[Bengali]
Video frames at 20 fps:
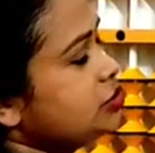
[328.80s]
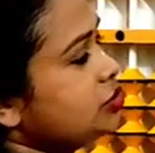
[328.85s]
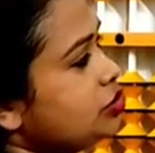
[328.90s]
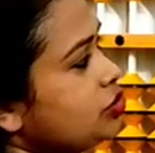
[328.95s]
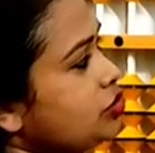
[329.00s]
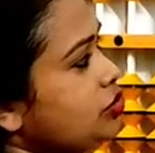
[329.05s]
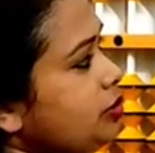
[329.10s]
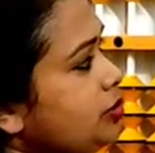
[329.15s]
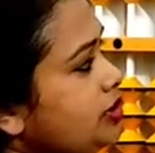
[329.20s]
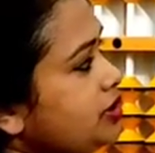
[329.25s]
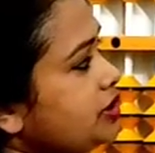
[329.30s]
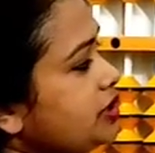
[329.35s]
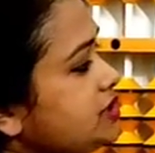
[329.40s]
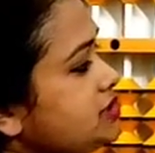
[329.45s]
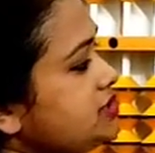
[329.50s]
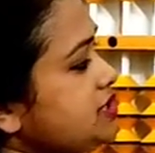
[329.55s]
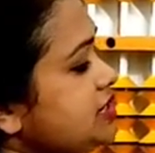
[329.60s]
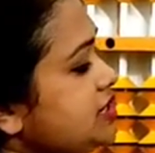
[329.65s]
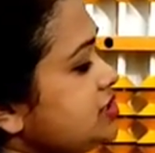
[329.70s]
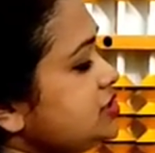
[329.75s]
ধরো আমার
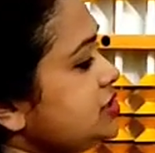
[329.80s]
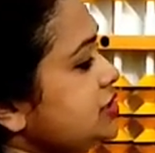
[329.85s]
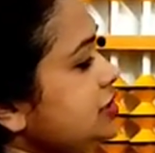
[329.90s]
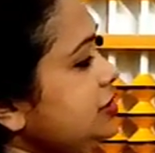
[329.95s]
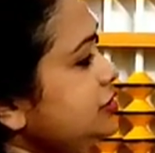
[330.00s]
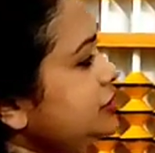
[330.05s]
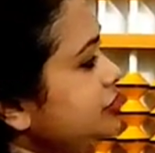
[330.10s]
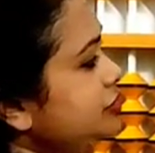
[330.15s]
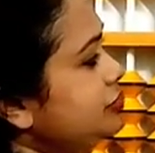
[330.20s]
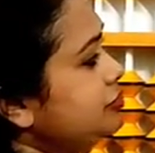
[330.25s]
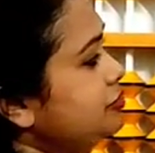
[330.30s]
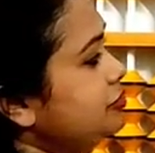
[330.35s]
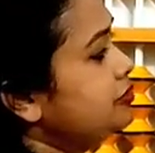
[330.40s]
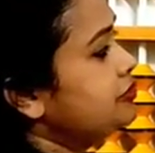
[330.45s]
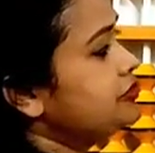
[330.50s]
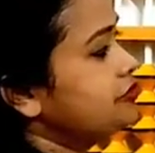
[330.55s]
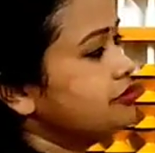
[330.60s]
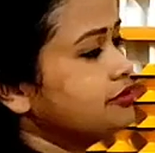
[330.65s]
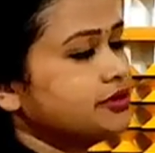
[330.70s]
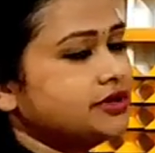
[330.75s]
কাছে আছে
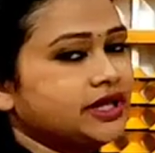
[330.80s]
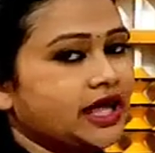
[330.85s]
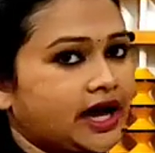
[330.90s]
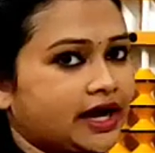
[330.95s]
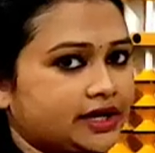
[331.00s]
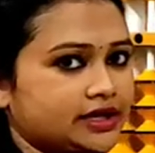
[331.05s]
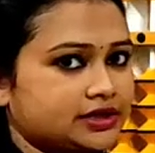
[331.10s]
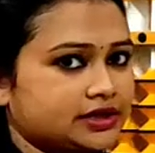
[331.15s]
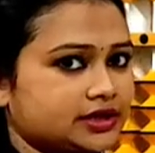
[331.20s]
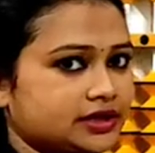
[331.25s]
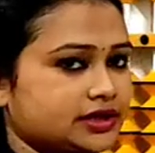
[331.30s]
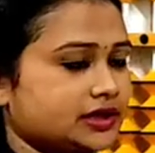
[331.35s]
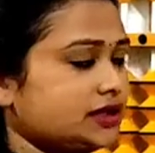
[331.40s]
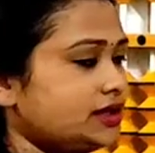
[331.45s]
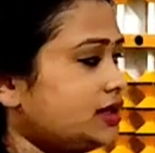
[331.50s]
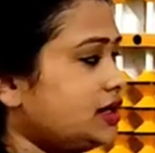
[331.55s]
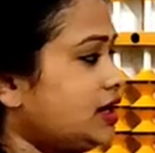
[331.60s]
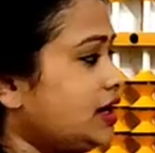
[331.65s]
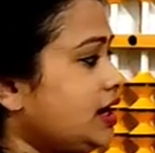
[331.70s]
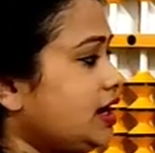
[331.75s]
নাইন
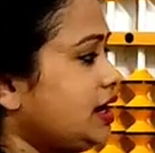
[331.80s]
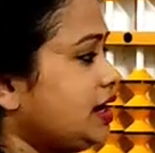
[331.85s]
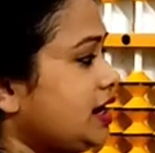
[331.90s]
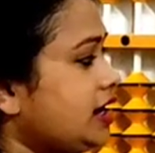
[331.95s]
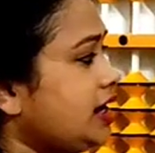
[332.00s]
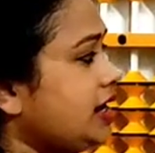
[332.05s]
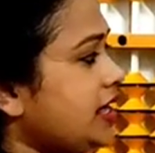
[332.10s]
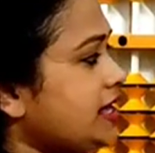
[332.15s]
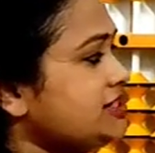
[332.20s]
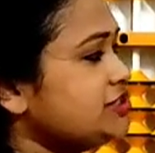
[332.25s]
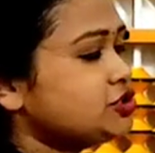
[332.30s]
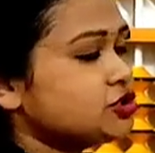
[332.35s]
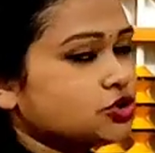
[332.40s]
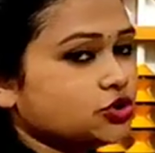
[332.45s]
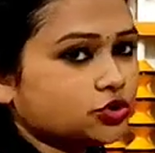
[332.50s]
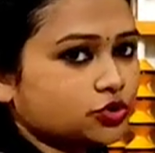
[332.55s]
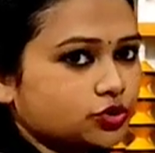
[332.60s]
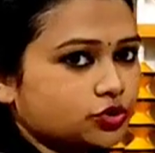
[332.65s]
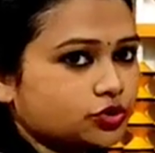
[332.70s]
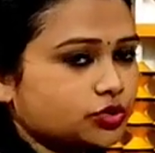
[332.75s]
লেস
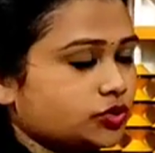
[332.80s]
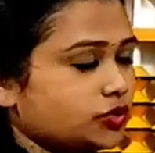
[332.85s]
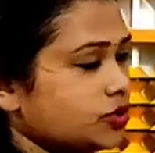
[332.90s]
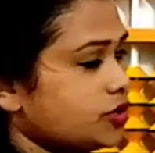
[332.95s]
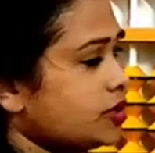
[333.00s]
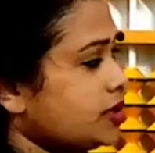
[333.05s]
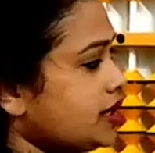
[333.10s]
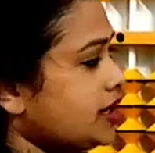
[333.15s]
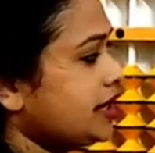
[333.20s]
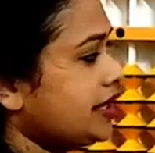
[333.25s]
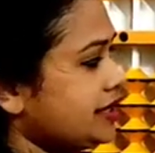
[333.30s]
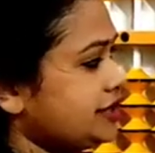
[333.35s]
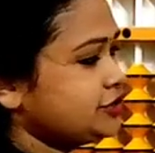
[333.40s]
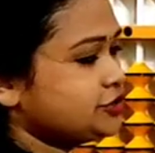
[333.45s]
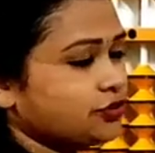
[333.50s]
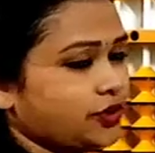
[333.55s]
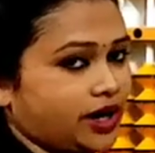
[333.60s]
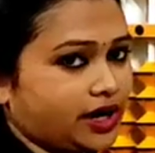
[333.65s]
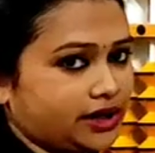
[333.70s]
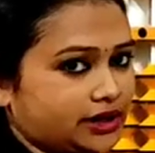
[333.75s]
টু
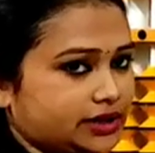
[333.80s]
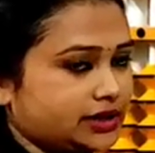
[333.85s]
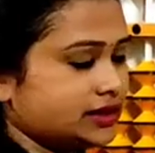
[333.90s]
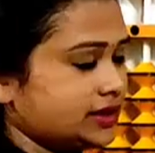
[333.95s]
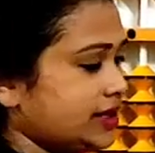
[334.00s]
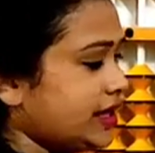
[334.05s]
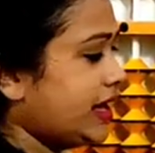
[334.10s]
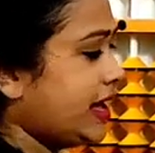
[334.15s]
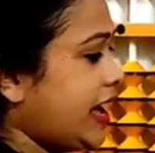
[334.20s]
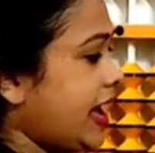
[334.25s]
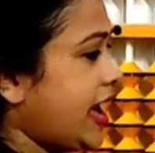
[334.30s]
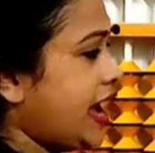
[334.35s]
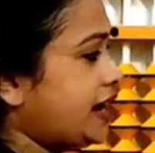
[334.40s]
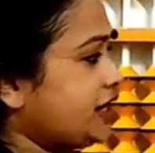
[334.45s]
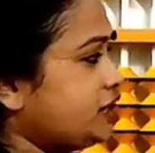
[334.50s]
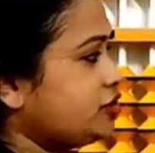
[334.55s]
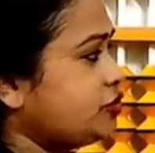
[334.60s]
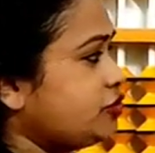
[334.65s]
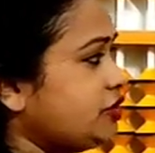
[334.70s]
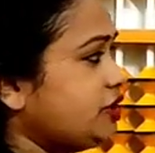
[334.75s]
লেস ওয়ান
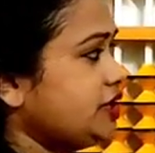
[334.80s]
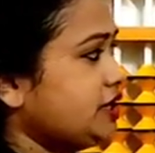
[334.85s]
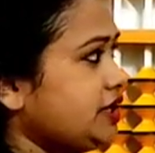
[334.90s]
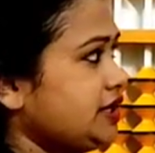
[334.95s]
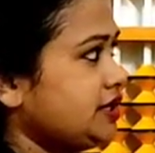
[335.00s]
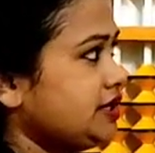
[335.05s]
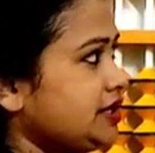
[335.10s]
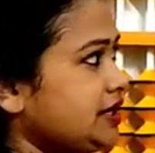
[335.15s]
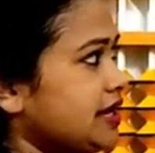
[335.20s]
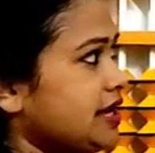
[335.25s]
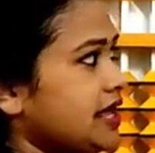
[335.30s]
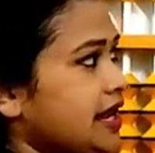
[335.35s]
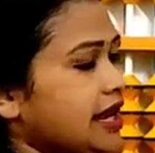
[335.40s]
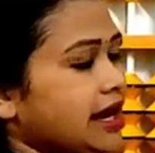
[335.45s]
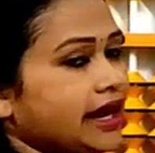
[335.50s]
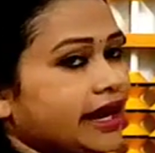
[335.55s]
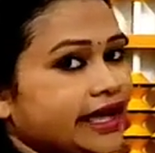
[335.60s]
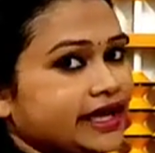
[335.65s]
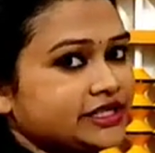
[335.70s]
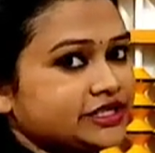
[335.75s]
অ্যাড থ্রি
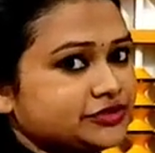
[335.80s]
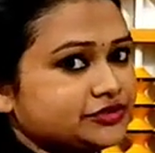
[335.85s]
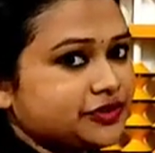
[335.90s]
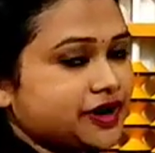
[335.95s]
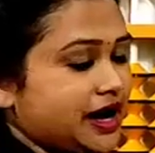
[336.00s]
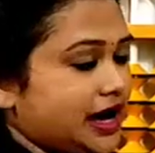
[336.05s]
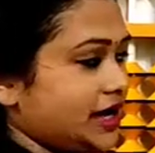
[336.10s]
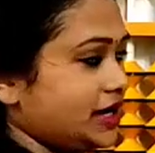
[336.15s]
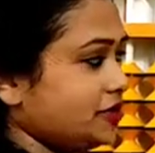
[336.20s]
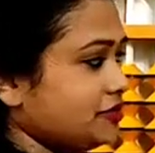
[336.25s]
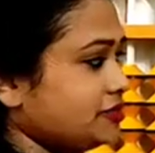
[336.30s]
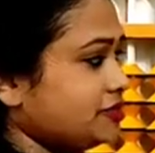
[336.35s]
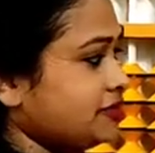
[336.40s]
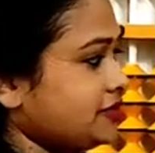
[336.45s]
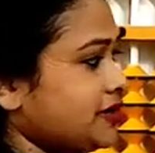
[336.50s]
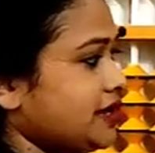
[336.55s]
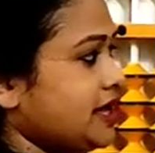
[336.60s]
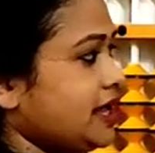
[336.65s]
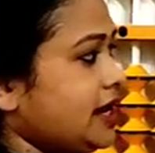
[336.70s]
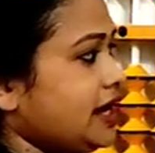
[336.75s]
লেস ফাইভ
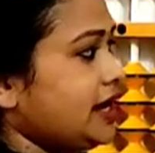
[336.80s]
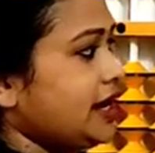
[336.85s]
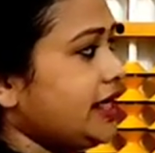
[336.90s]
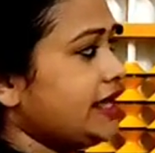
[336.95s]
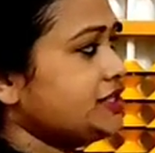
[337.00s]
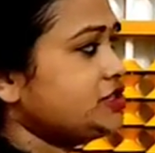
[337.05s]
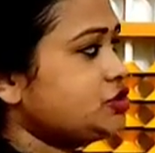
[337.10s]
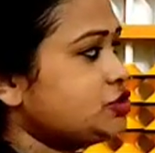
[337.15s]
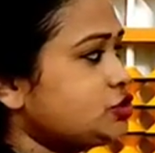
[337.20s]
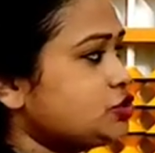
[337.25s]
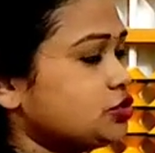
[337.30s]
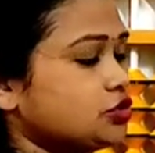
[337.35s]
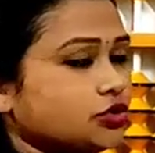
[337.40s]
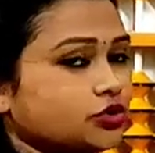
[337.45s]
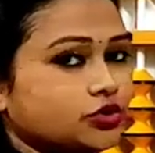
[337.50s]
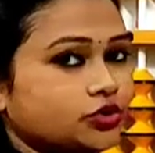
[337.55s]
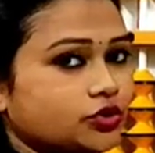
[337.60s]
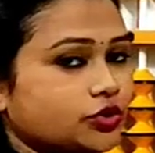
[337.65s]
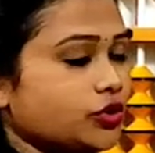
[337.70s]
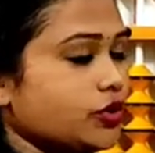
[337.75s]
লেস টু
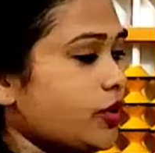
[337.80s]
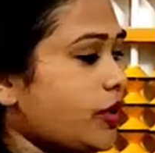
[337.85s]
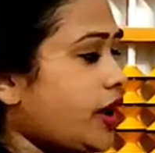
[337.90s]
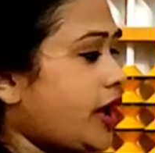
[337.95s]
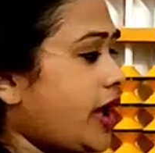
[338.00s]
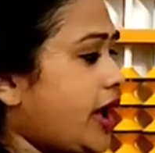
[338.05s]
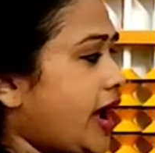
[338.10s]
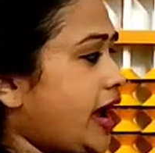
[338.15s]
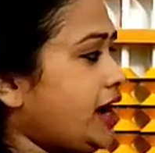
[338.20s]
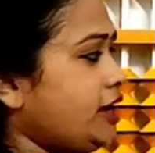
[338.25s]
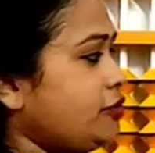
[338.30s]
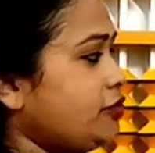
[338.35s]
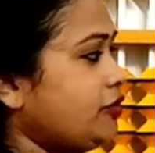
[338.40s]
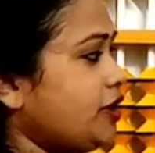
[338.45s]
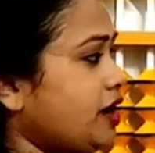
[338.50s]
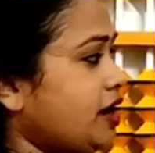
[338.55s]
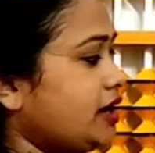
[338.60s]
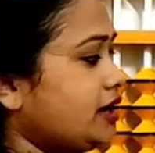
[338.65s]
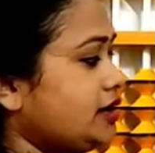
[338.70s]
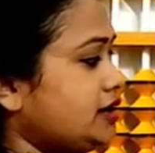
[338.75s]
অ্যাড
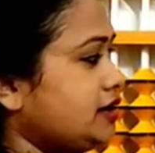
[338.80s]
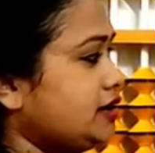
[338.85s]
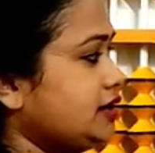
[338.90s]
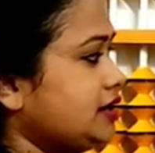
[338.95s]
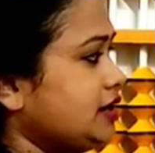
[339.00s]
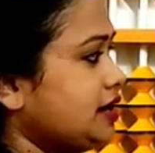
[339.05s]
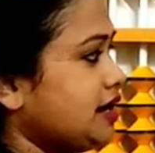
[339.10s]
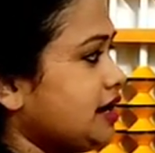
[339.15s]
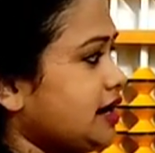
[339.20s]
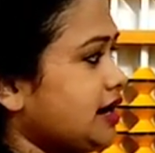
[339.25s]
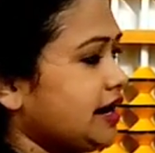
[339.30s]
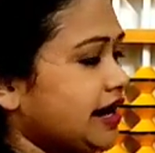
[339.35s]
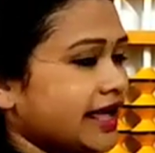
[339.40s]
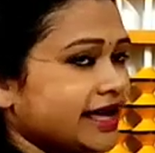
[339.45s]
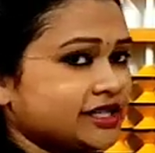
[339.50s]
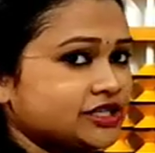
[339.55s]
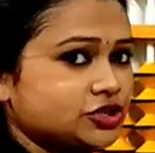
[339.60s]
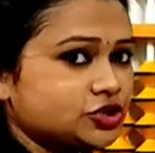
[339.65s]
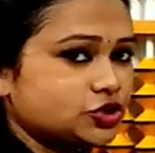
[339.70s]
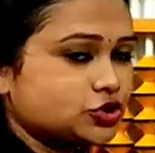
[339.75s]
ওয়ান
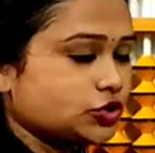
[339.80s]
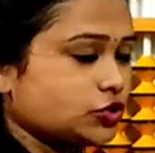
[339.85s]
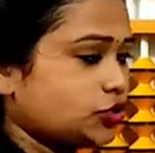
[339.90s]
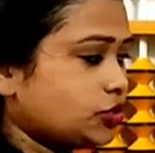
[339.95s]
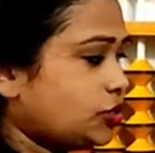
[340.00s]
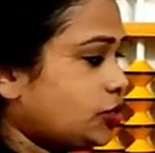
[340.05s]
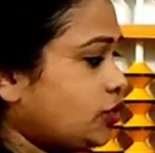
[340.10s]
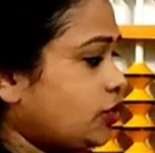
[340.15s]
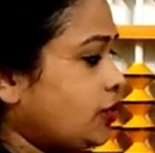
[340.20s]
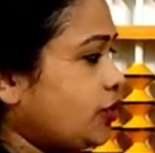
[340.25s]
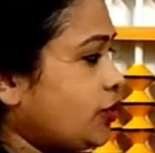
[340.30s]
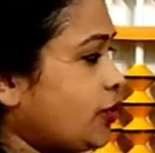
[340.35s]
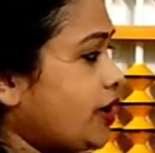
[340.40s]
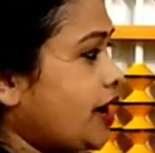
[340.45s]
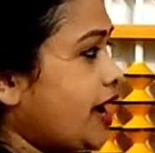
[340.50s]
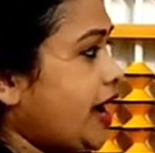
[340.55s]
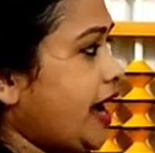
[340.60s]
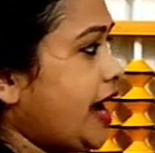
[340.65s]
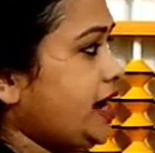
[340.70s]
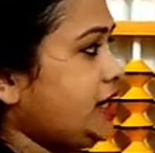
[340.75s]
লেস টু
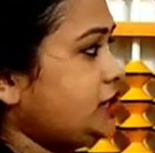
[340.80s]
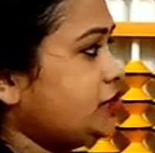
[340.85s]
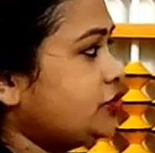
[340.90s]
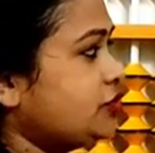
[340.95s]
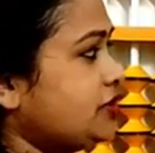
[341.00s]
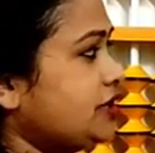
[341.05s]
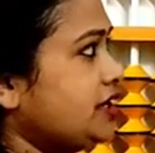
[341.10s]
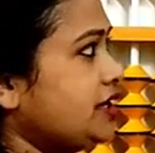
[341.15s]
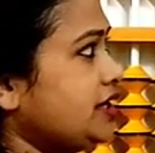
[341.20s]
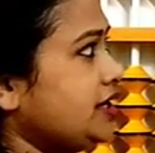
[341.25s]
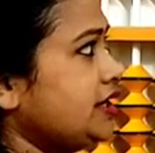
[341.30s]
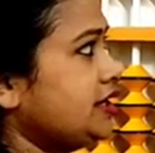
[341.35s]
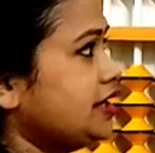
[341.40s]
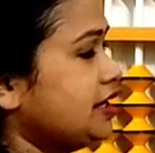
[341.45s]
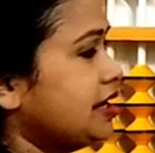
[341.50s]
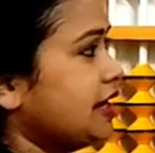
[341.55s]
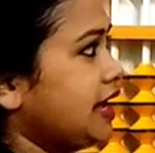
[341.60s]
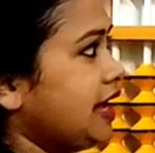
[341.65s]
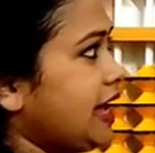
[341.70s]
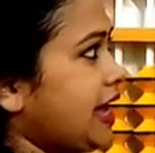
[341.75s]
অ্যাড থ্রি
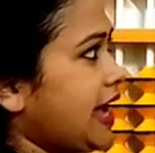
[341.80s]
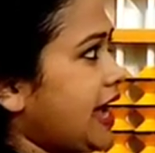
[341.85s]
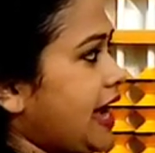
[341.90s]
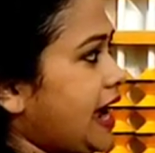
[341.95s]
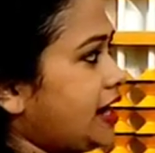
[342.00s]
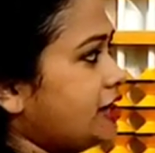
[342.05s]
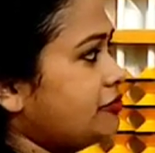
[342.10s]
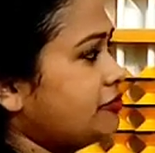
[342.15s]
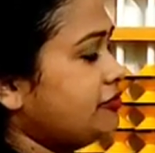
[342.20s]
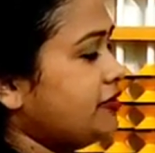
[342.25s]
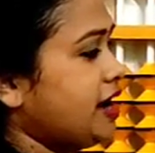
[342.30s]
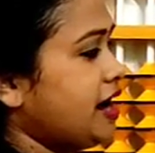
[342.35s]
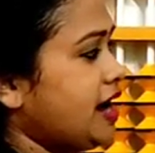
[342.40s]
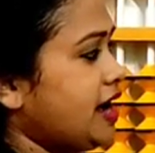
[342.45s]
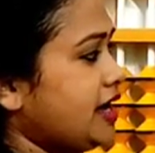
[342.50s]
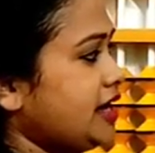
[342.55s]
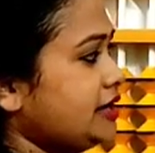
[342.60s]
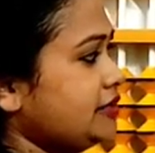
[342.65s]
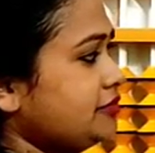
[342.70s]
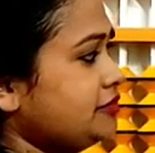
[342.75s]
অ্যাড
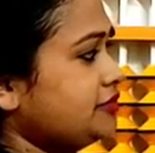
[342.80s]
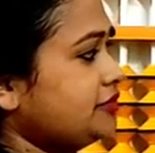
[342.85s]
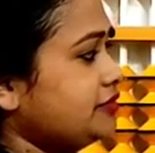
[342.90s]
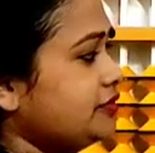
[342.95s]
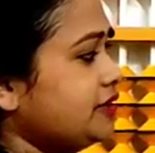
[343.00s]
ফাইভ